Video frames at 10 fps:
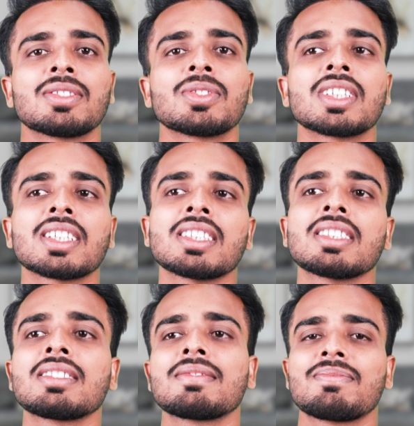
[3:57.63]
सोचा कि
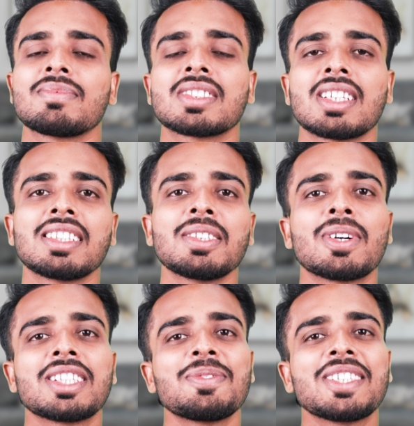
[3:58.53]
शादी
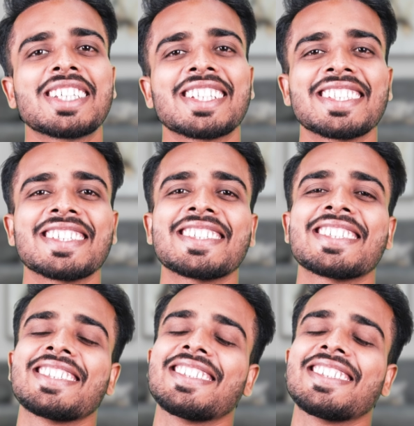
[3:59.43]
वादी भी करना है